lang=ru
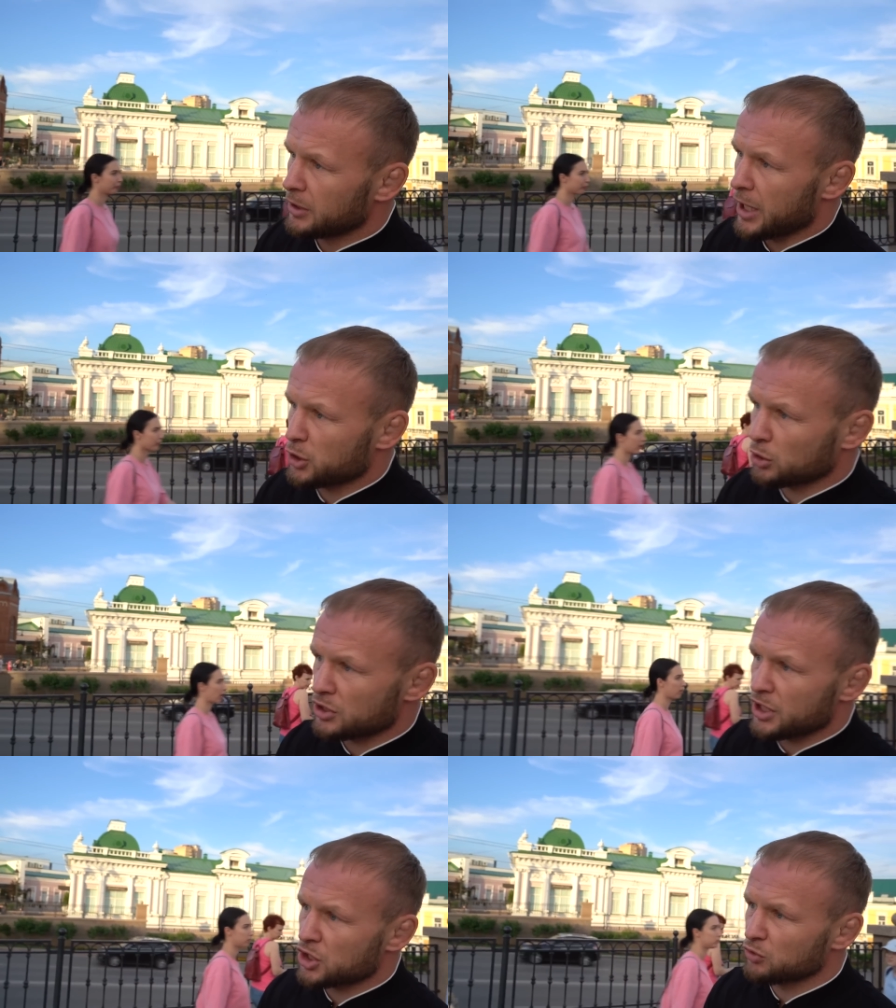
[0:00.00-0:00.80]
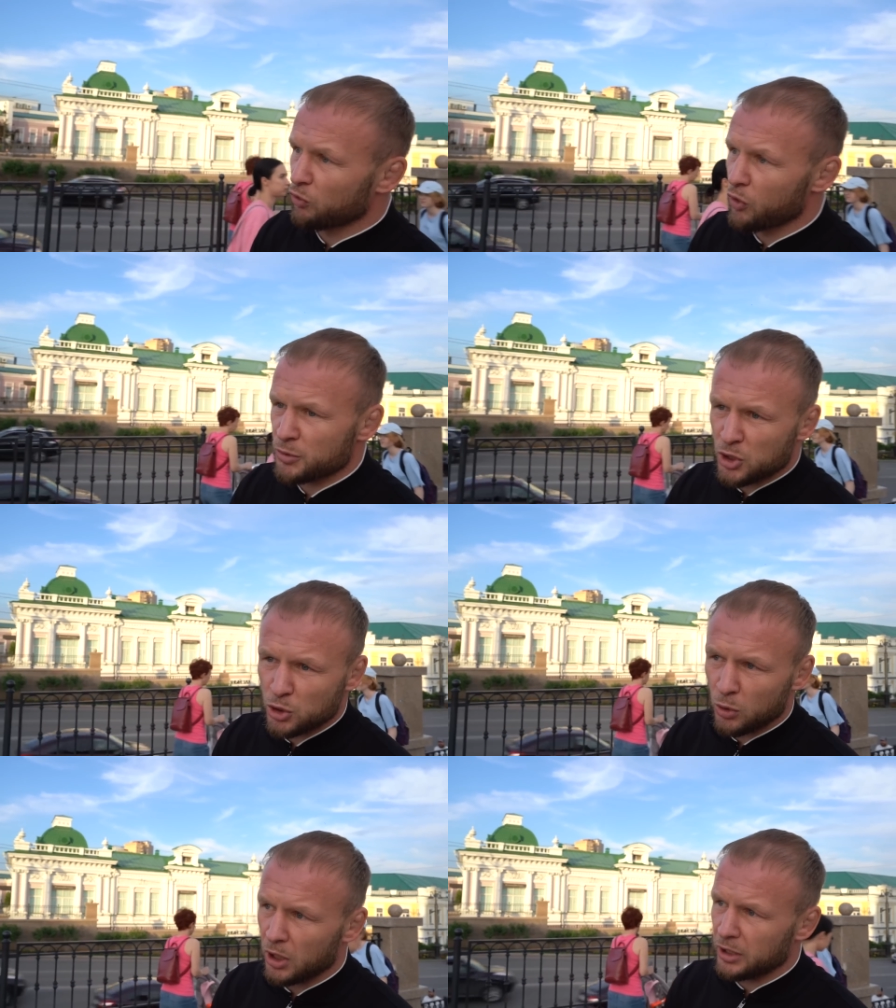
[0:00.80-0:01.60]
Я что-то, знаешь, живу в Омске
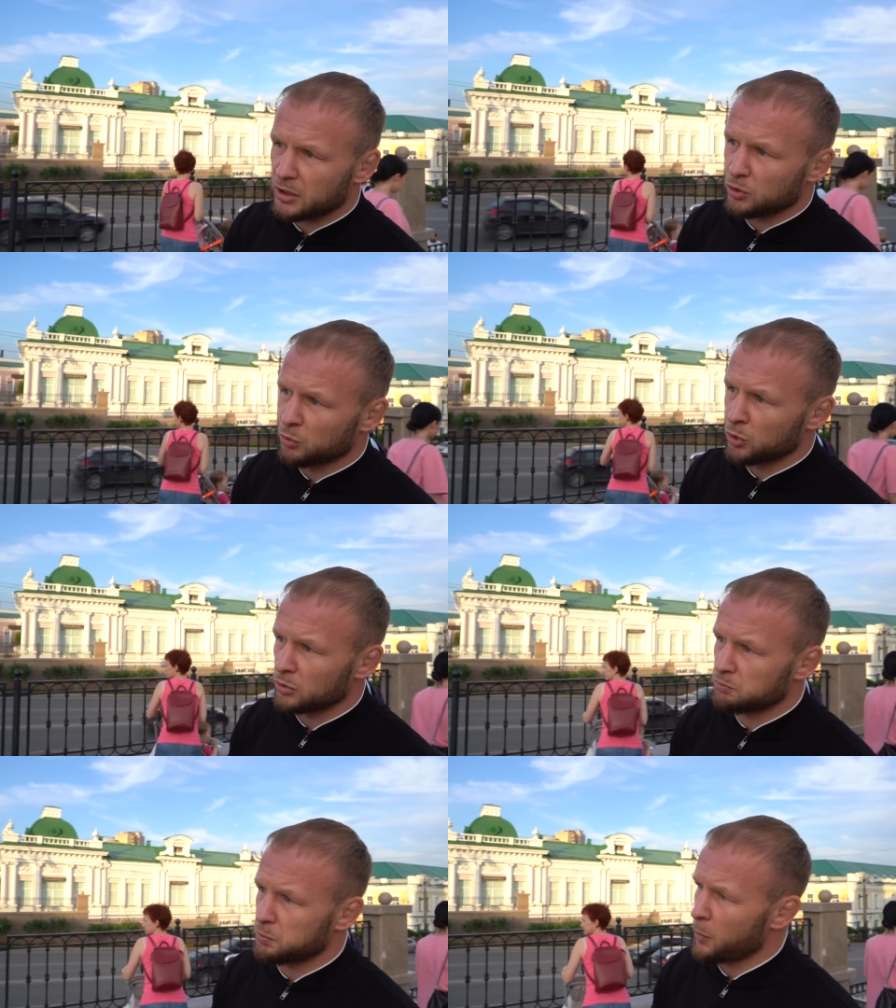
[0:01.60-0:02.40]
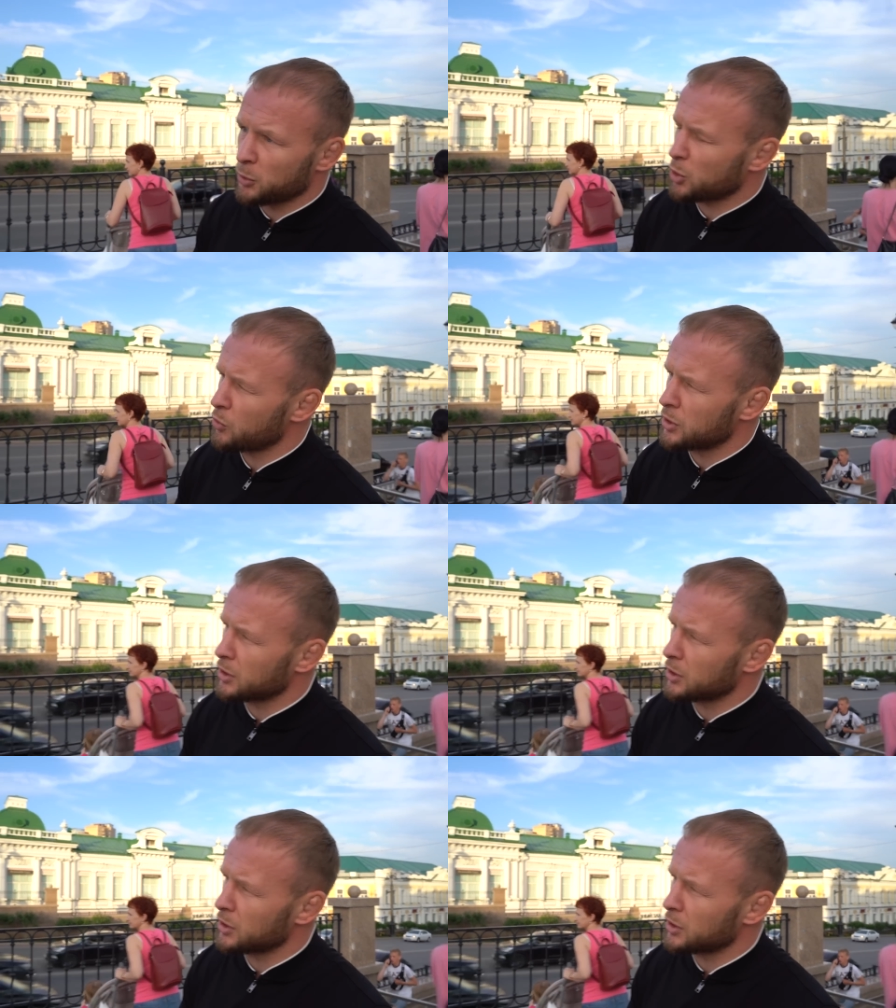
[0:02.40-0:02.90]
столько лет и думаю, по-моему, такого